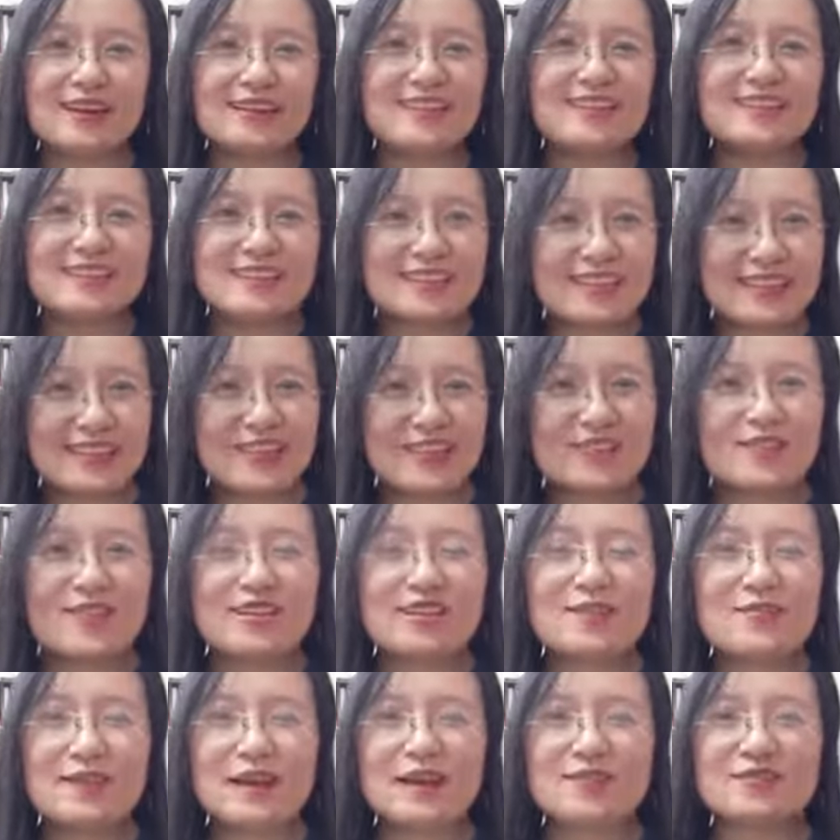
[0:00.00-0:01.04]
chia sẻ với
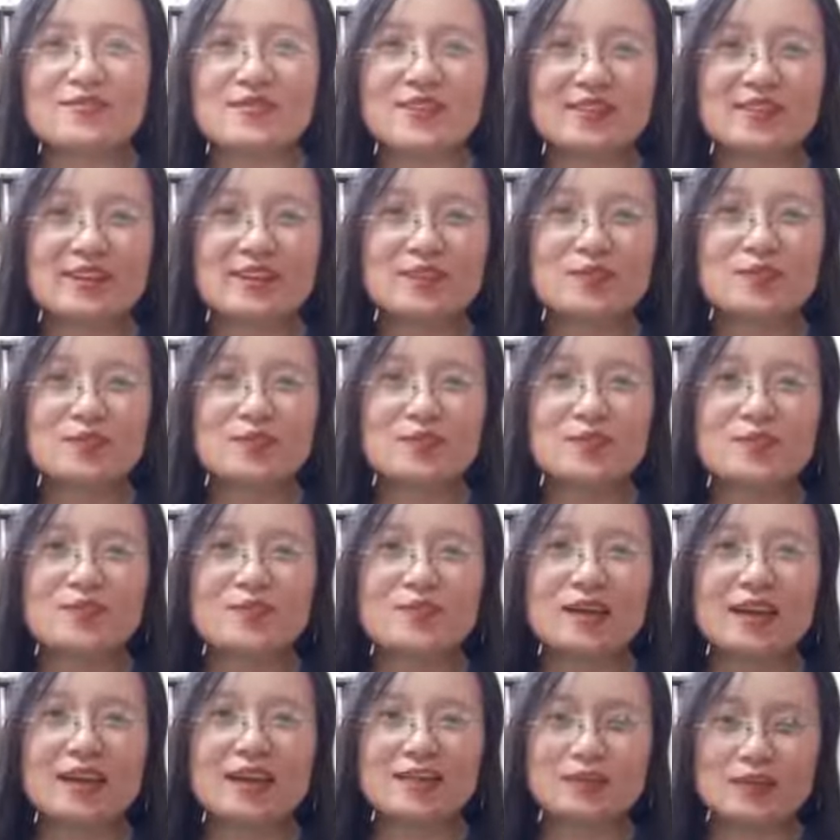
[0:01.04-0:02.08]
các bạn về cảm xúc
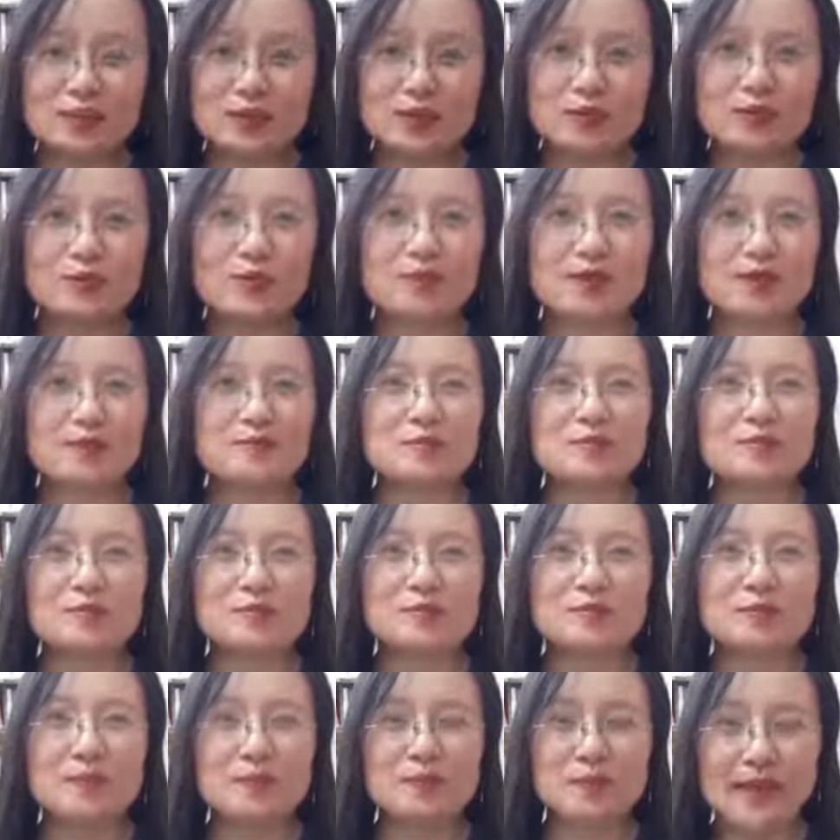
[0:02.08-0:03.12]
hai chiều cảm xúc
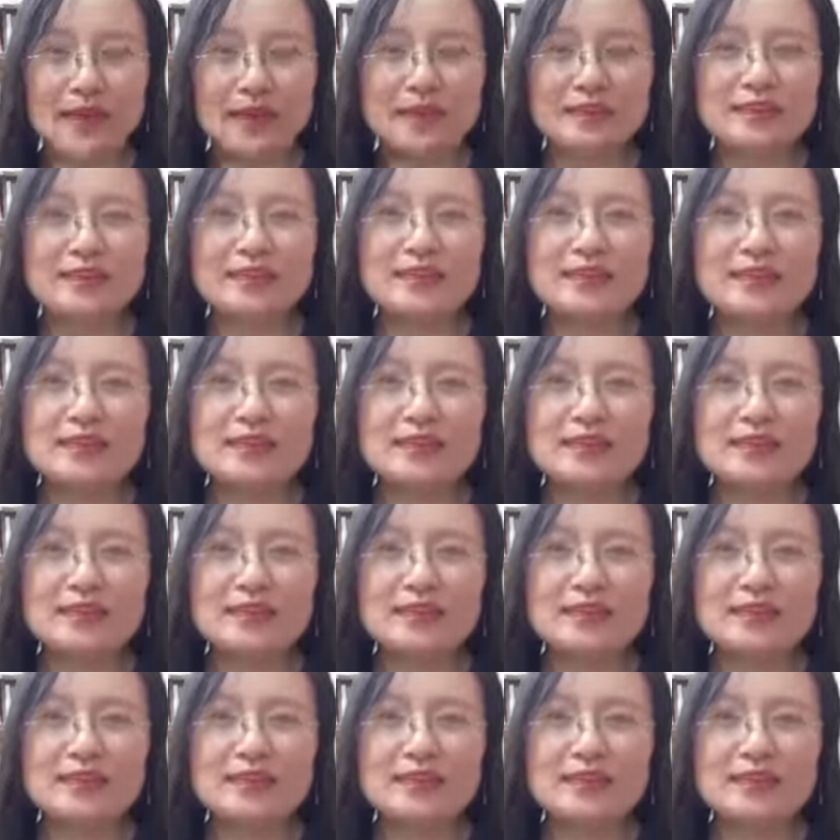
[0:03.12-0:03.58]
nhập nhằng